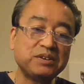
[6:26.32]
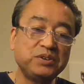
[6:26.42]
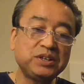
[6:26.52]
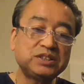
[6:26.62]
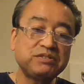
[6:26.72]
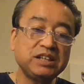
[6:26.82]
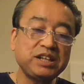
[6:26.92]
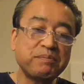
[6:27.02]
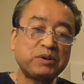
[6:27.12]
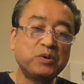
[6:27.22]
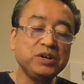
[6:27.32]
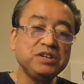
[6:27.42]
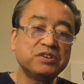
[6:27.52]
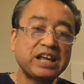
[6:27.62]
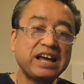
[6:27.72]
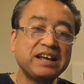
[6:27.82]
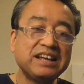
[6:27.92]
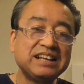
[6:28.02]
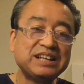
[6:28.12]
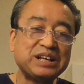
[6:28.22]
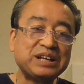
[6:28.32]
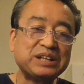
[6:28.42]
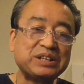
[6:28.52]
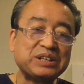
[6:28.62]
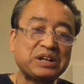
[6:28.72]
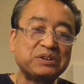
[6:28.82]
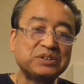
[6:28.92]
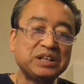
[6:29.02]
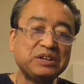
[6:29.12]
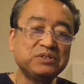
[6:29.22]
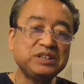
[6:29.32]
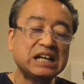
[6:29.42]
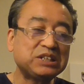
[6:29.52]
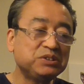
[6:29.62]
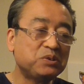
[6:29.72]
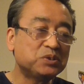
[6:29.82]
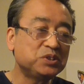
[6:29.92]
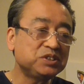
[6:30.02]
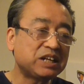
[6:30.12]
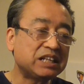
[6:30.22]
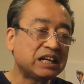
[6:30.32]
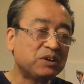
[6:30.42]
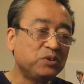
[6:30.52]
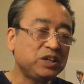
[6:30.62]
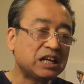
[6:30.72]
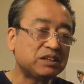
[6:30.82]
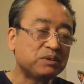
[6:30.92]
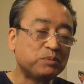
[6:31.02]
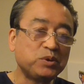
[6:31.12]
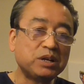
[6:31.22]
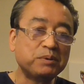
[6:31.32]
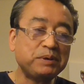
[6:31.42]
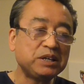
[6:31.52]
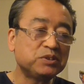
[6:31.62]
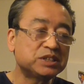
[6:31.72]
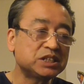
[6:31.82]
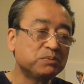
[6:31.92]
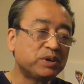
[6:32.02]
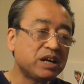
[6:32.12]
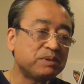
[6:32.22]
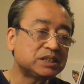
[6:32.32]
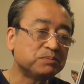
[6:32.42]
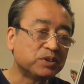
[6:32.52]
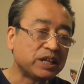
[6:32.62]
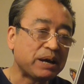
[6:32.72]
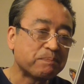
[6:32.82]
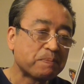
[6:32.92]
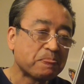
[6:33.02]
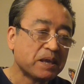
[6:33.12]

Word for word: うオリックスファンってやっぱ濃いよねうん、なのでよく野球ご存知の方が多いなって僕らも勉強させてもらいますもんね。